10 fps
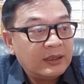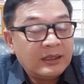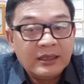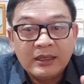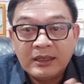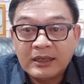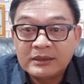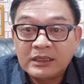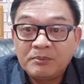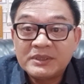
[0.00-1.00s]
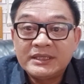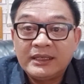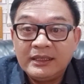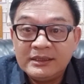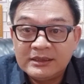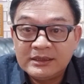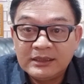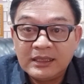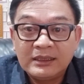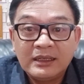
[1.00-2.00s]
kekerasan psikis
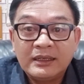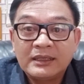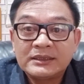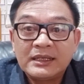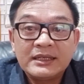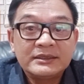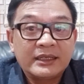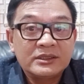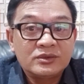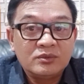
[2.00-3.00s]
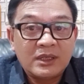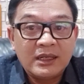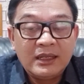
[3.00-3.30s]
dan kekerasan seksual